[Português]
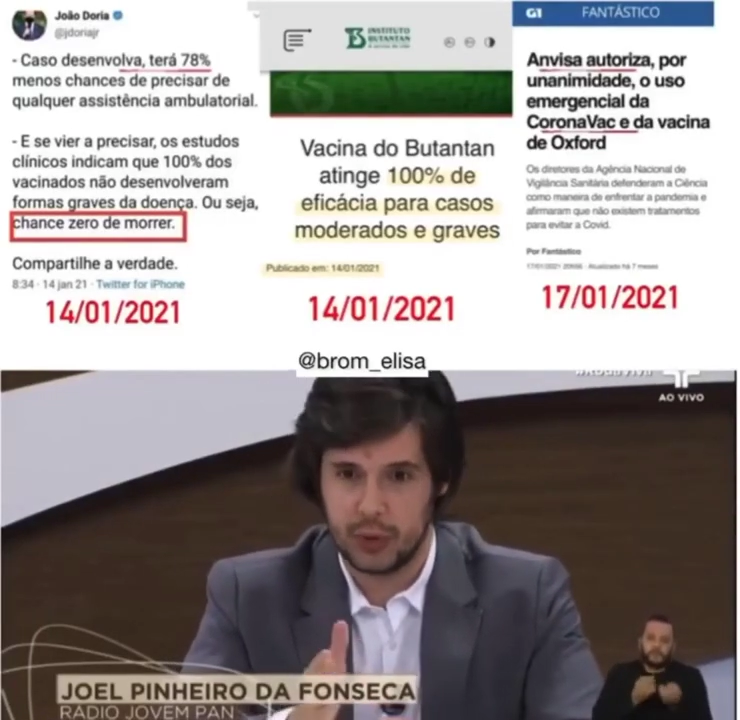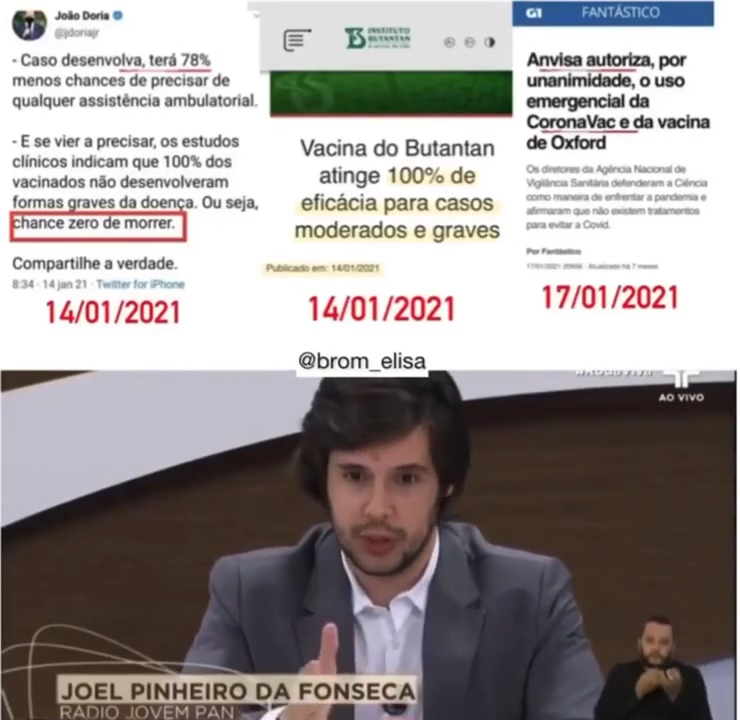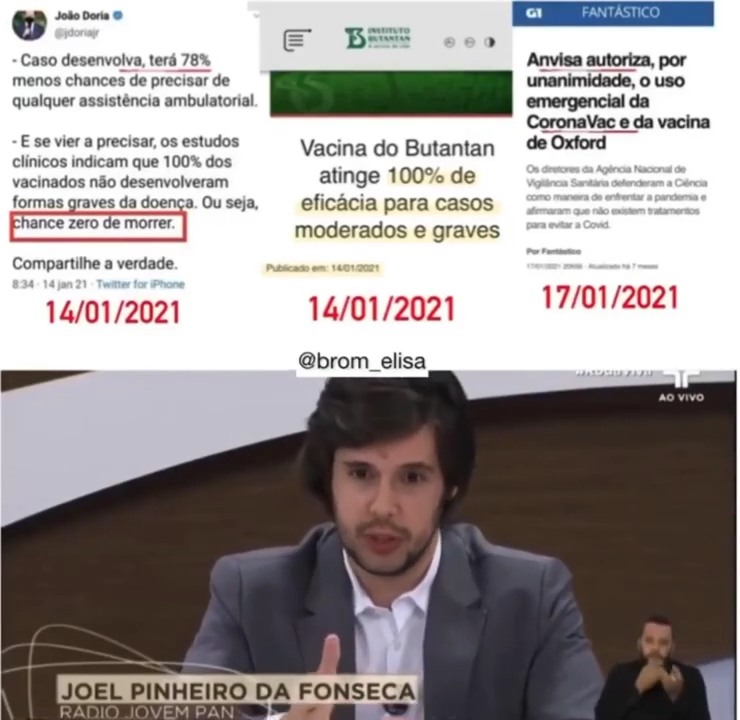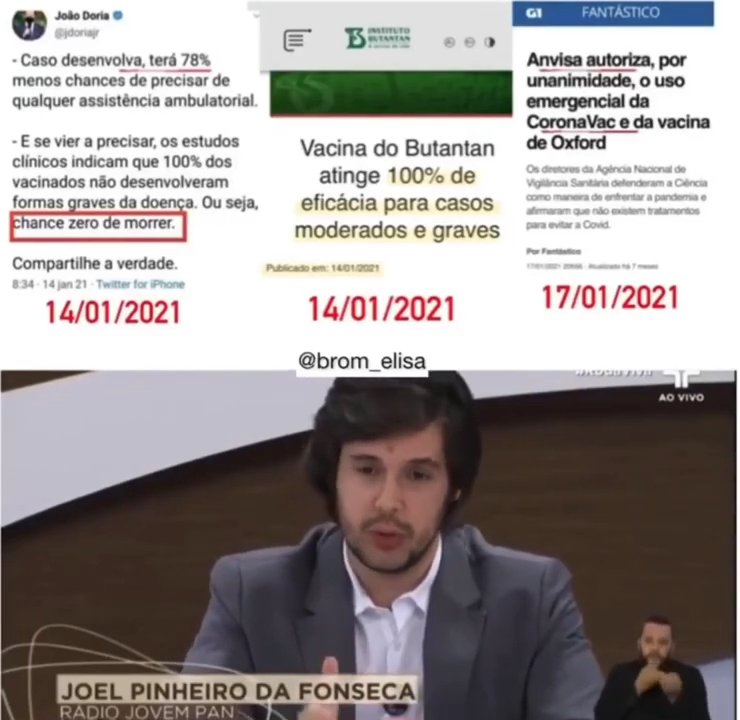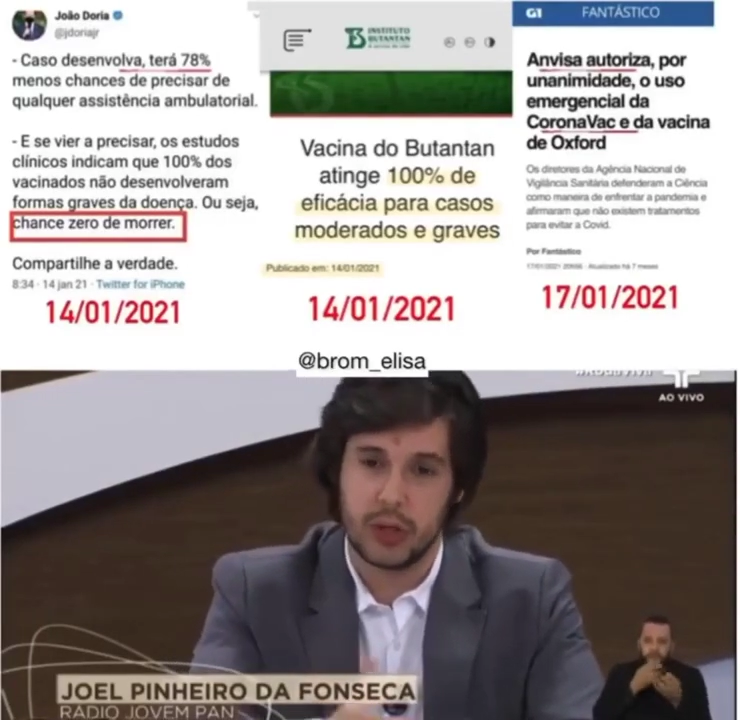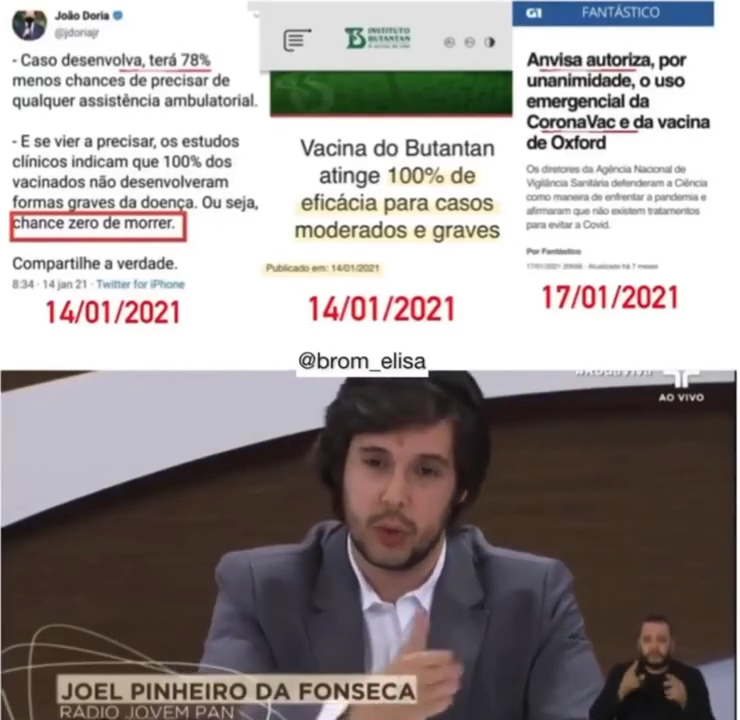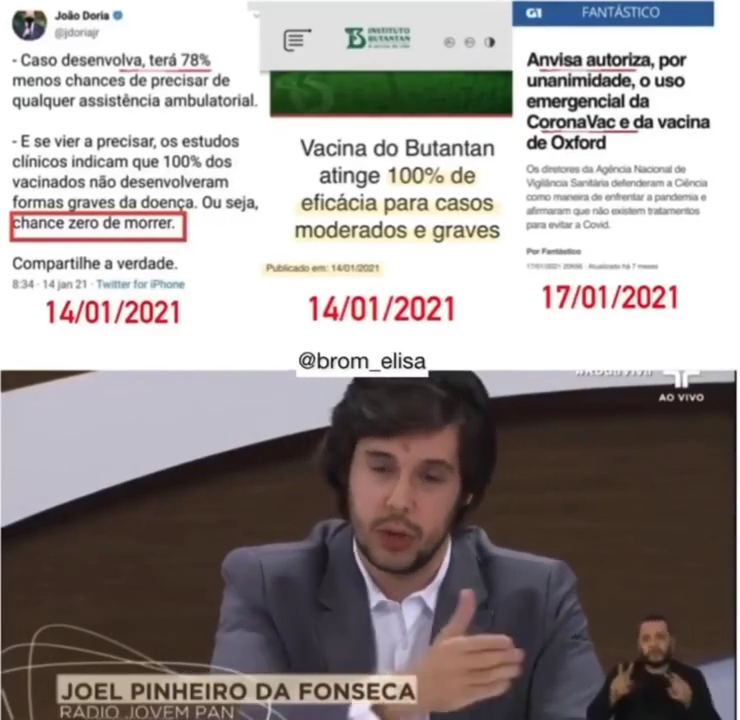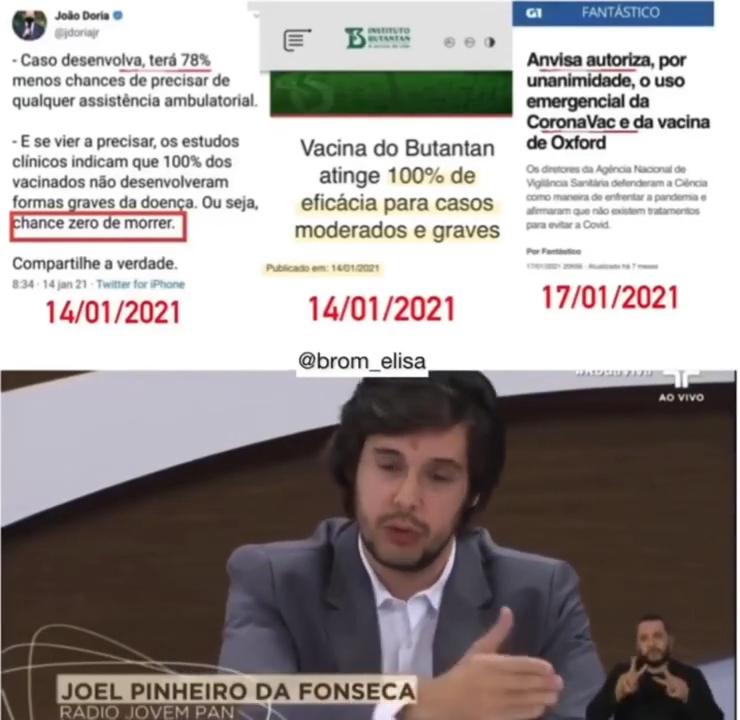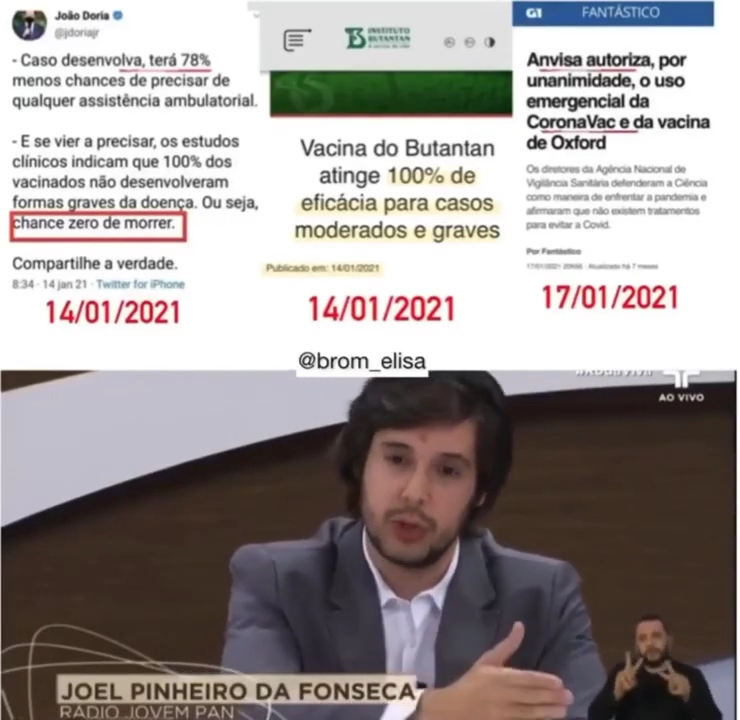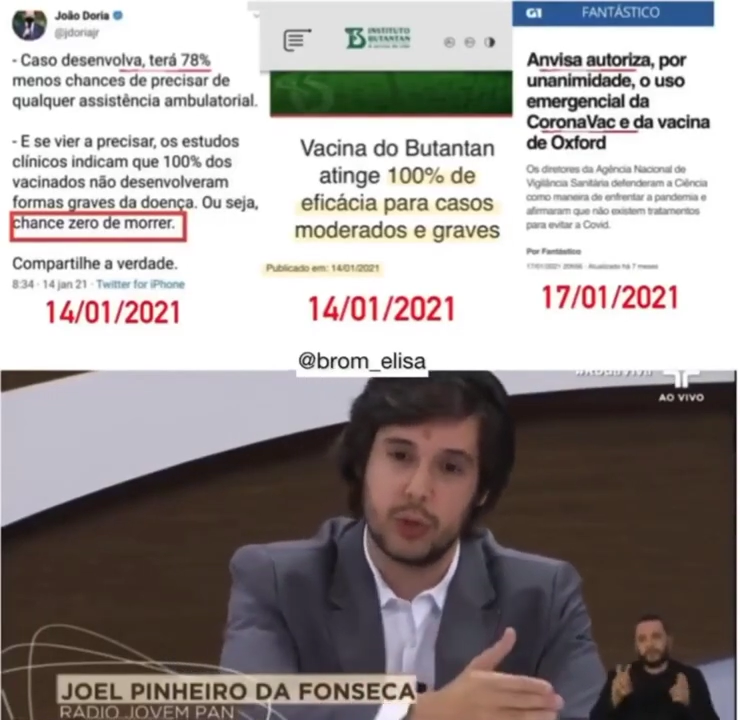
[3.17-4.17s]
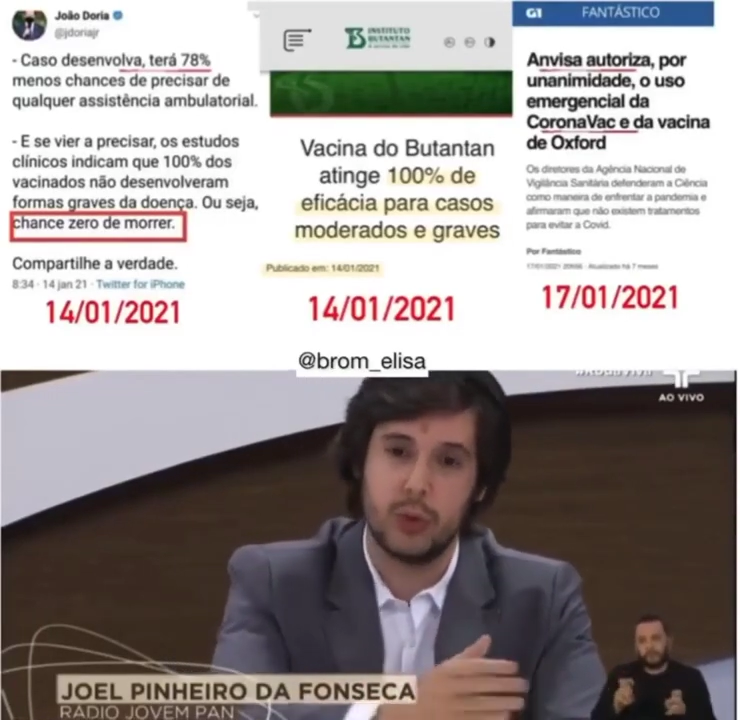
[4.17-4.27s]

tanto o senhor quanto o